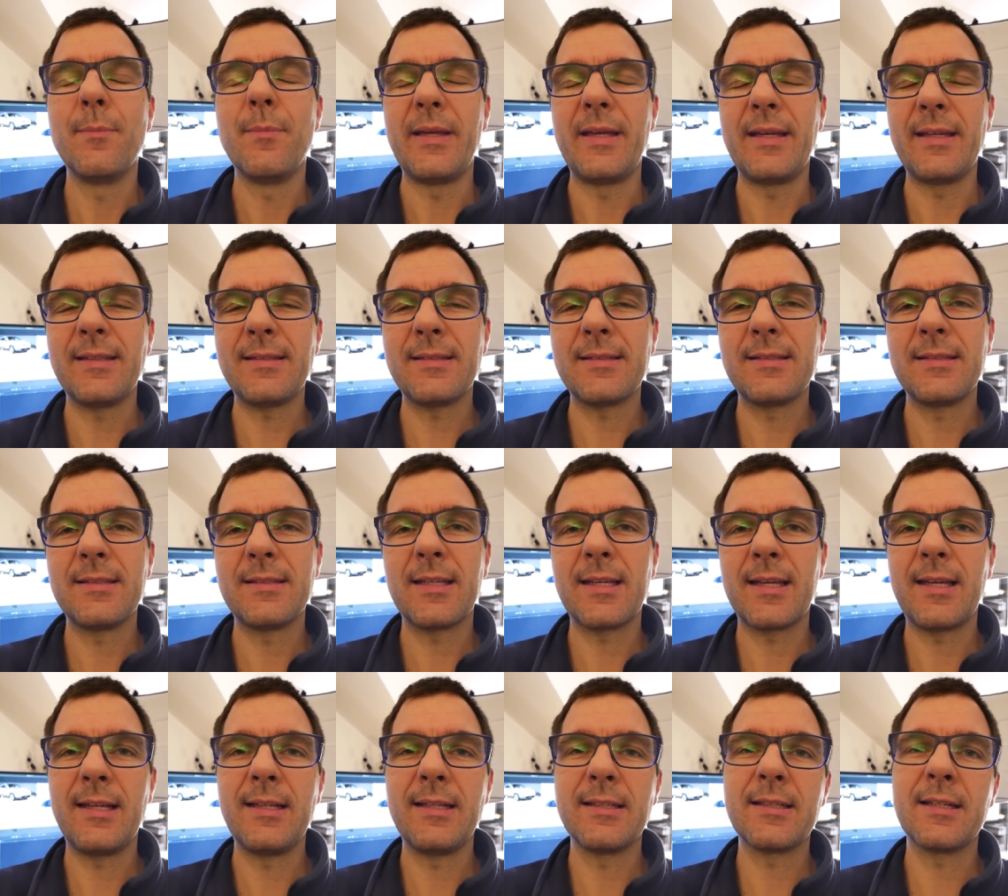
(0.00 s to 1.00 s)
Im ersten
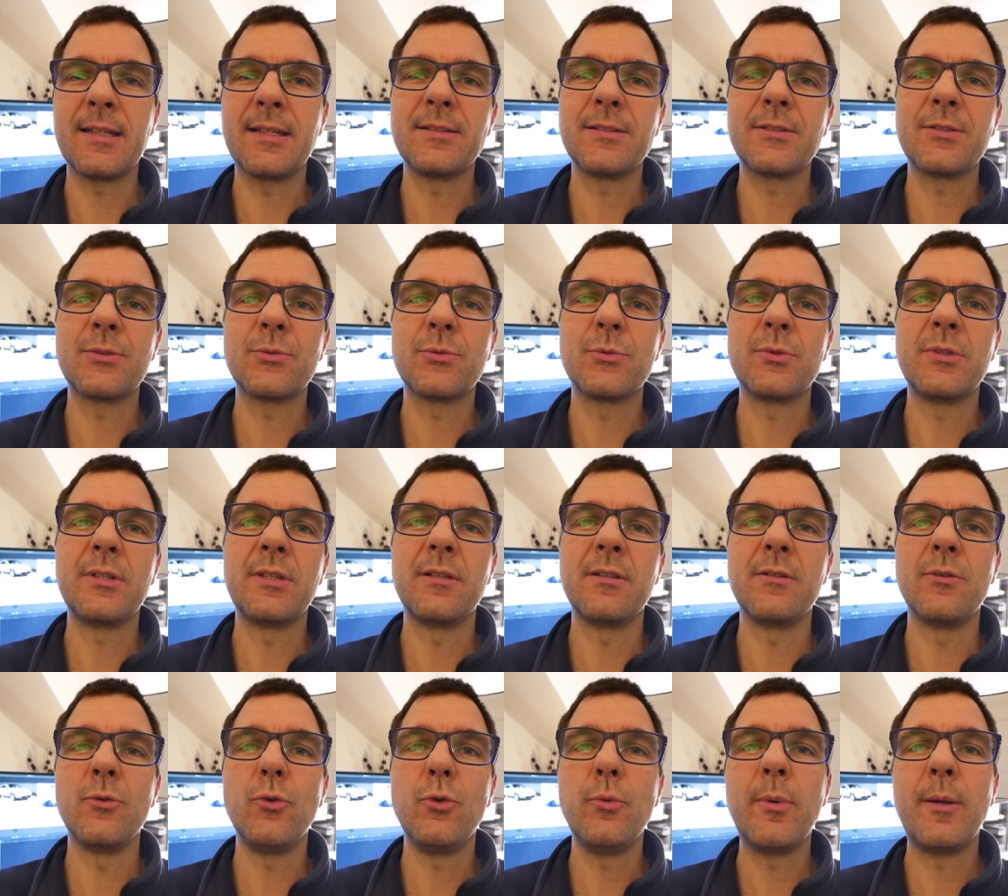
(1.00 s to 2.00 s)
Teil kannst du
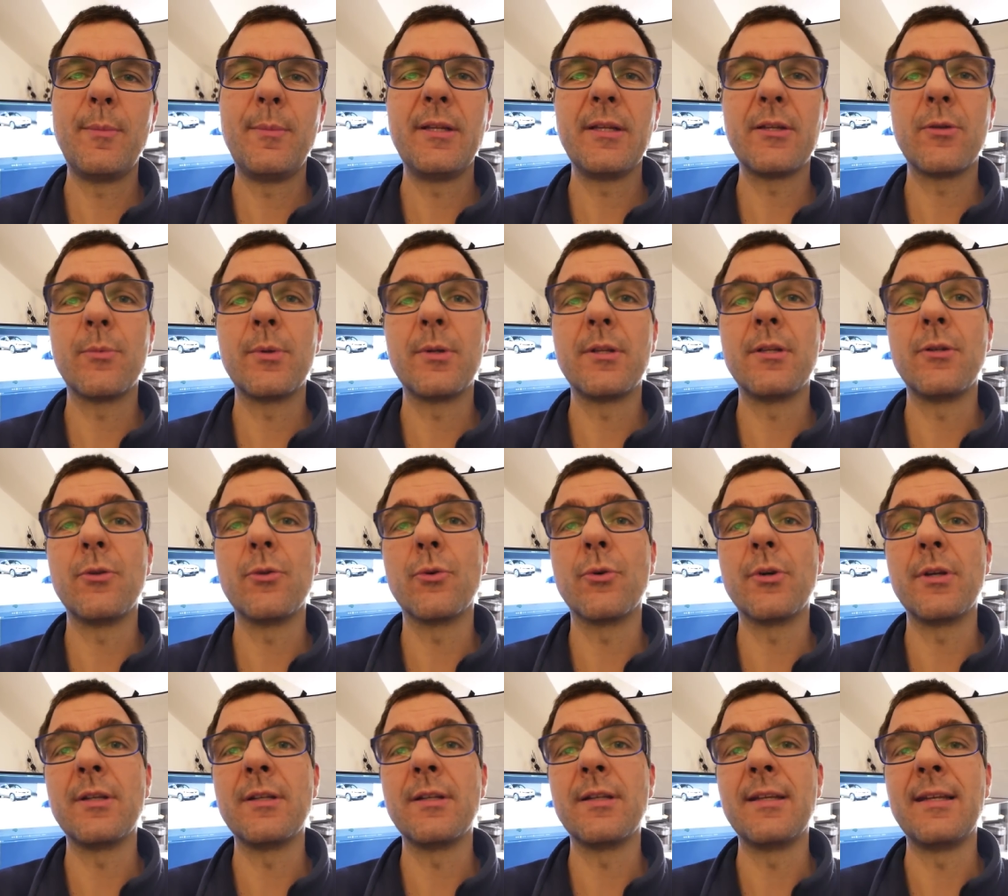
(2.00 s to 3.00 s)
den Überblick über die
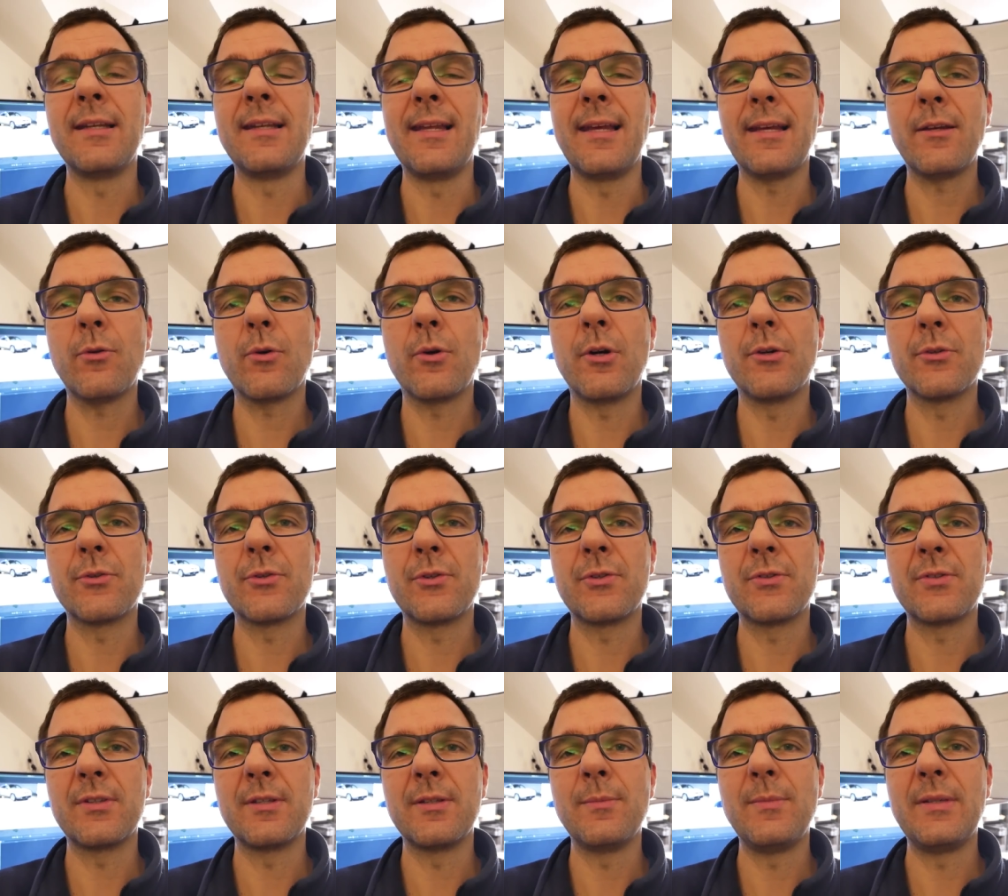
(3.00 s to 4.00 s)
neuen
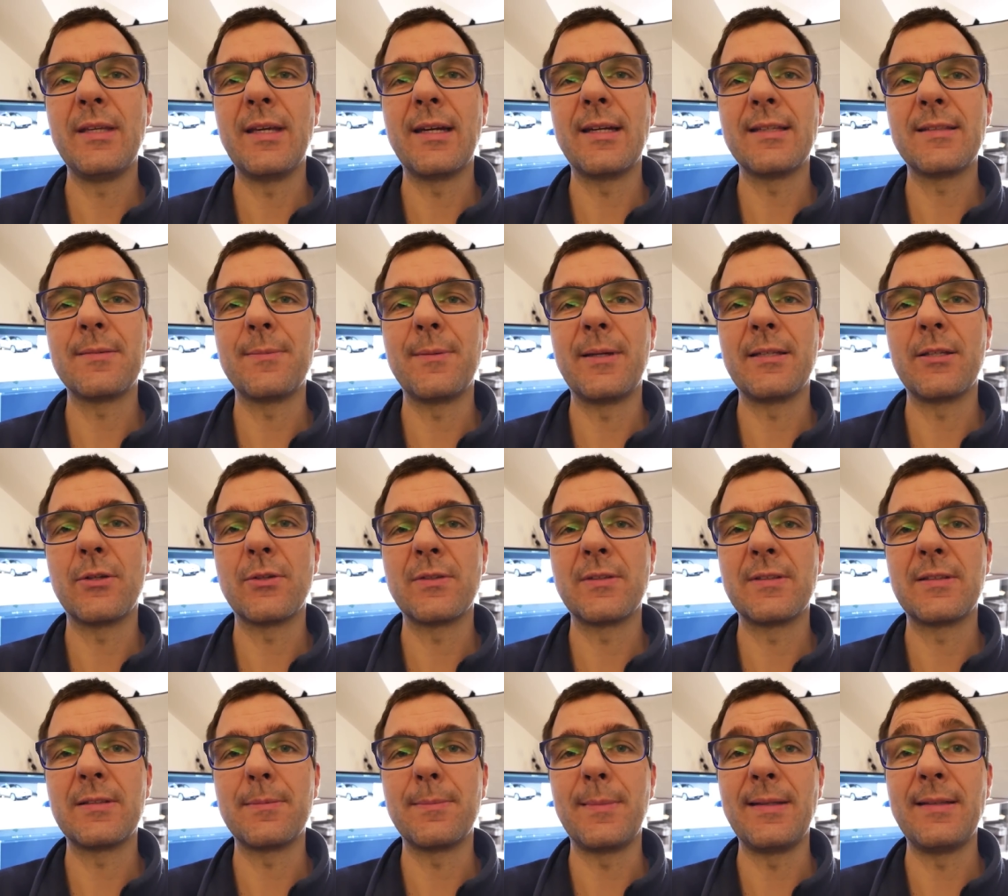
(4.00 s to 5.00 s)
Elektroautos im Jahr
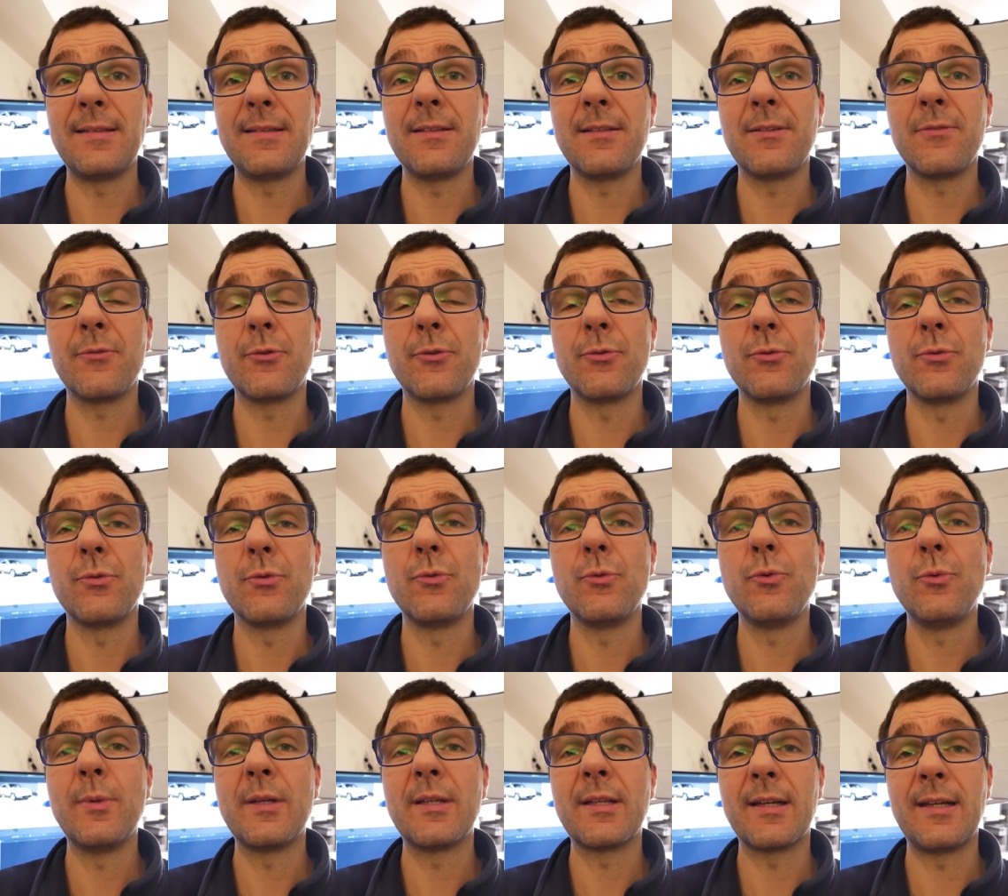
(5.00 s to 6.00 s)
2020 von
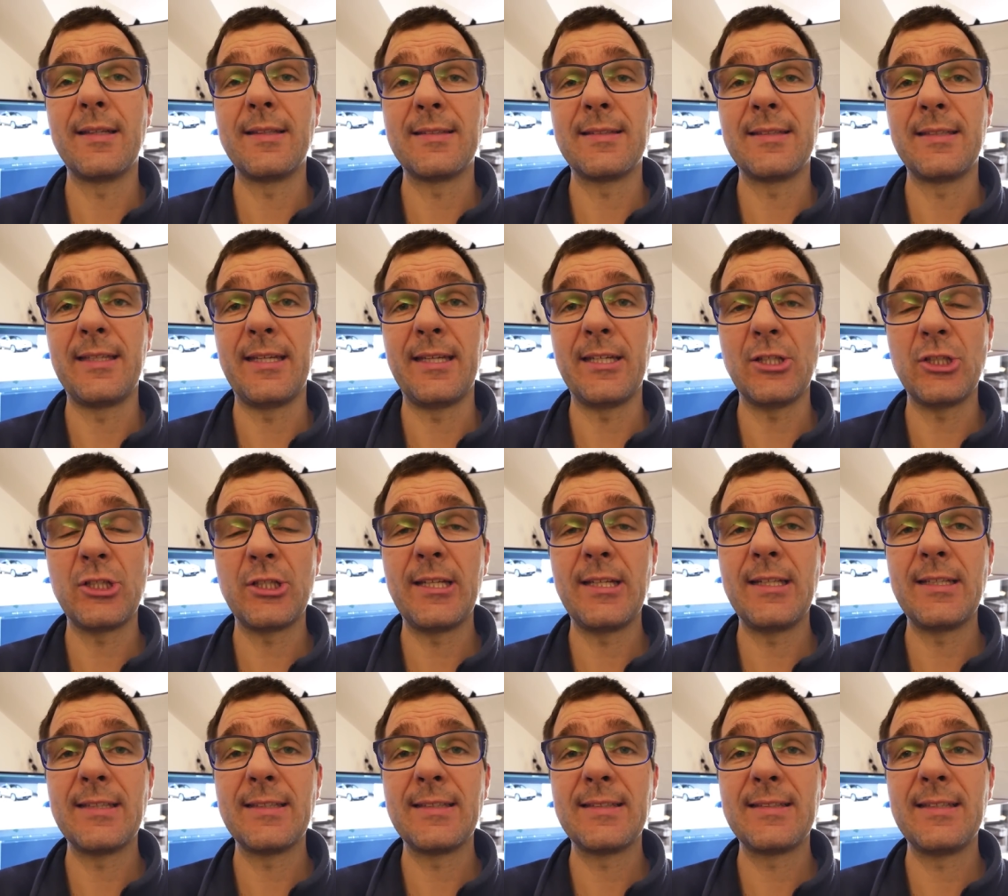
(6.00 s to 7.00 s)
über 13
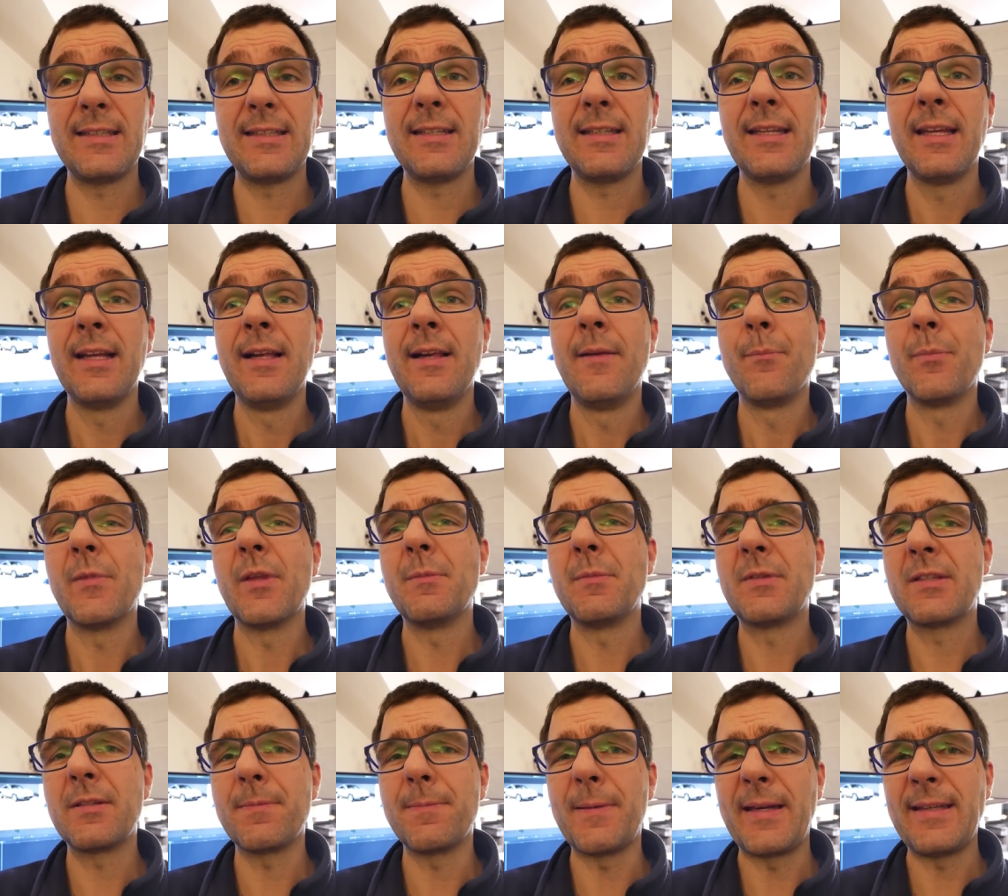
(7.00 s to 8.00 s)
Herstellern sehen.
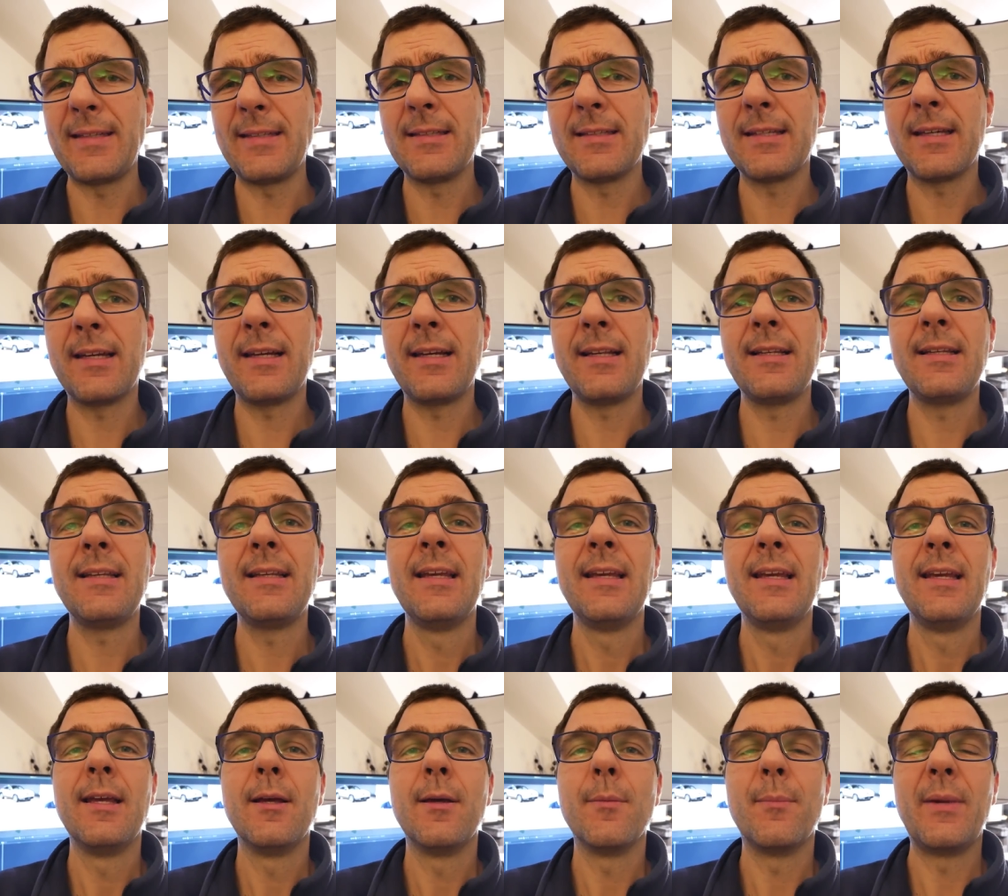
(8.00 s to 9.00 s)
Im zweiten Teil,
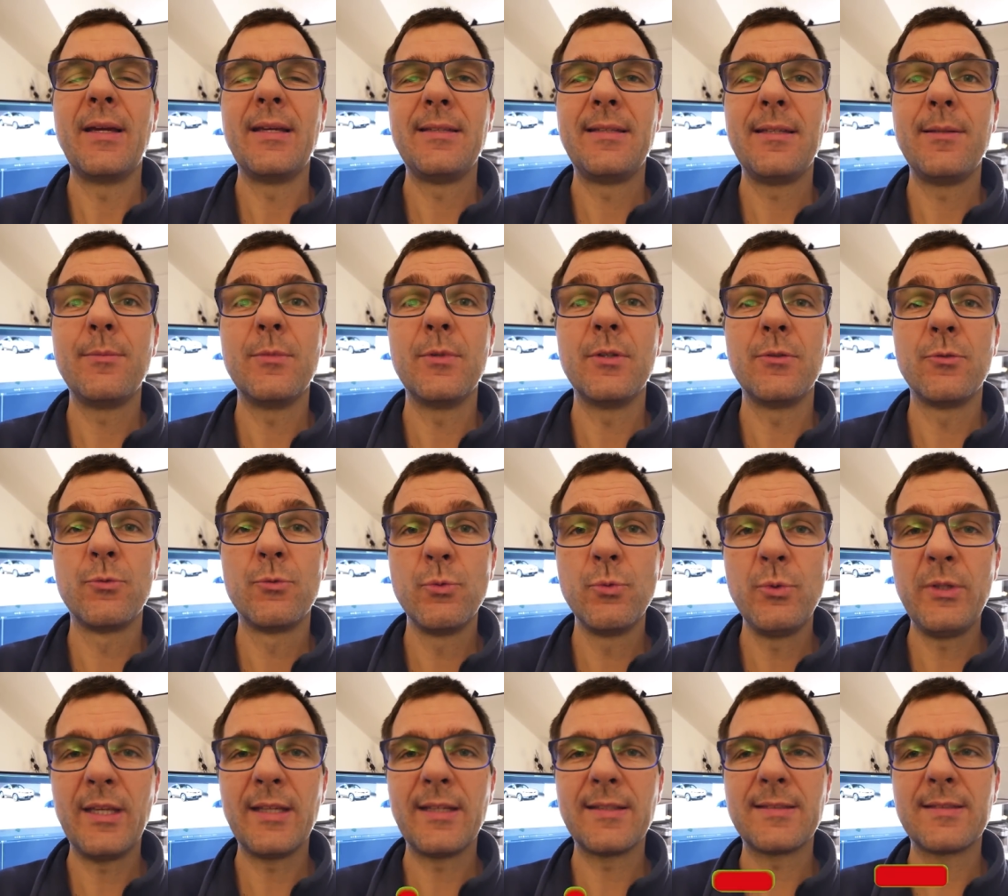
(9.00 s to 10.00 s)
bei dem
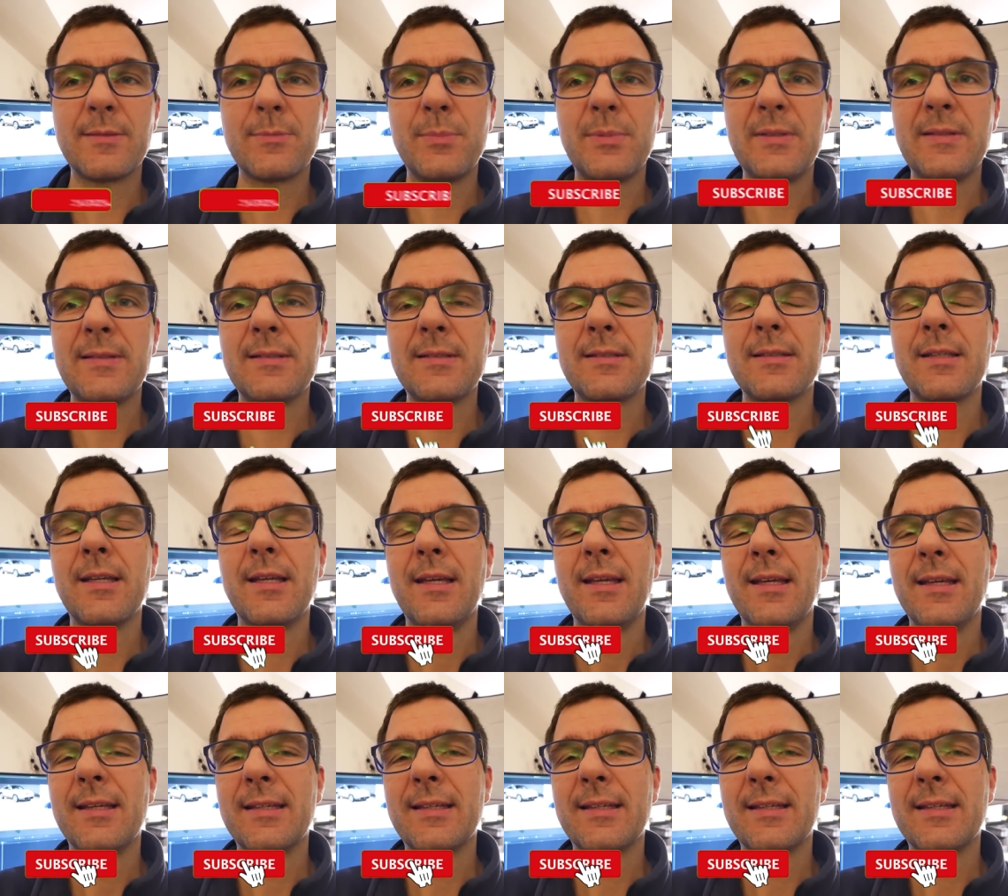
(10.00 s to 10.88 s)
du jetzt bist,